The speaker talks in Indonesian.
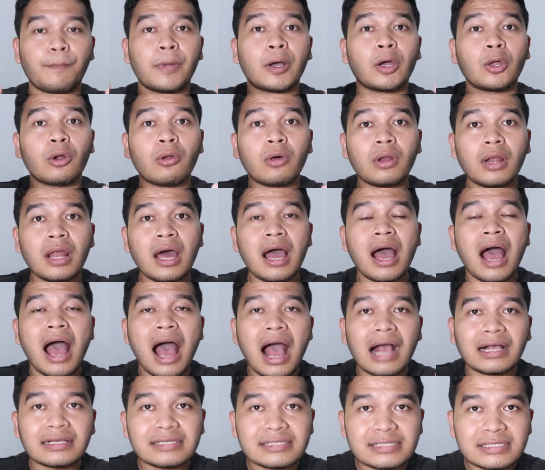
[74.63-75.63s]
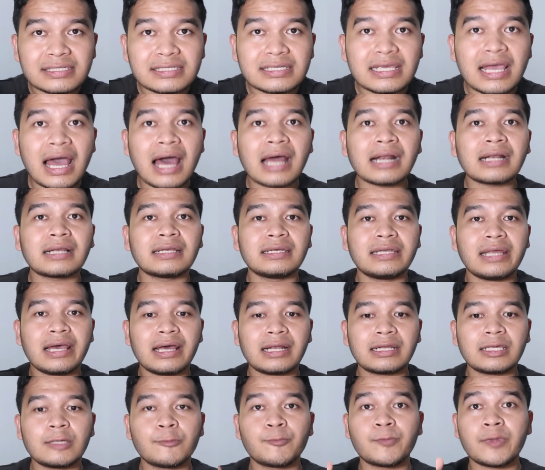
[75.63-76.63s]
pengelola hak siar
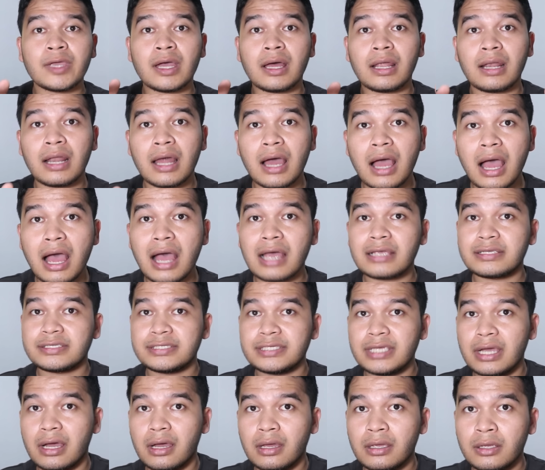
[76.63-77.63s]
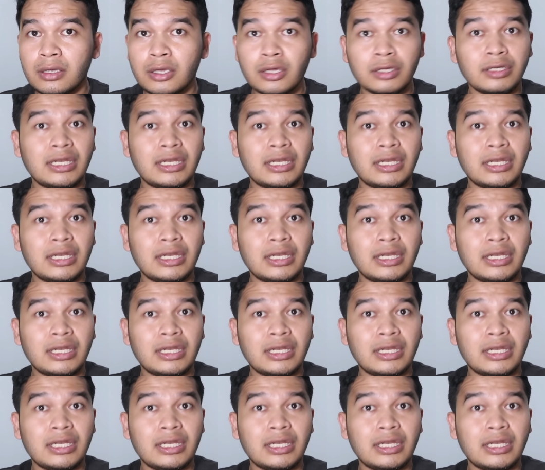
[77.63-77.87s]
dari Piala Asia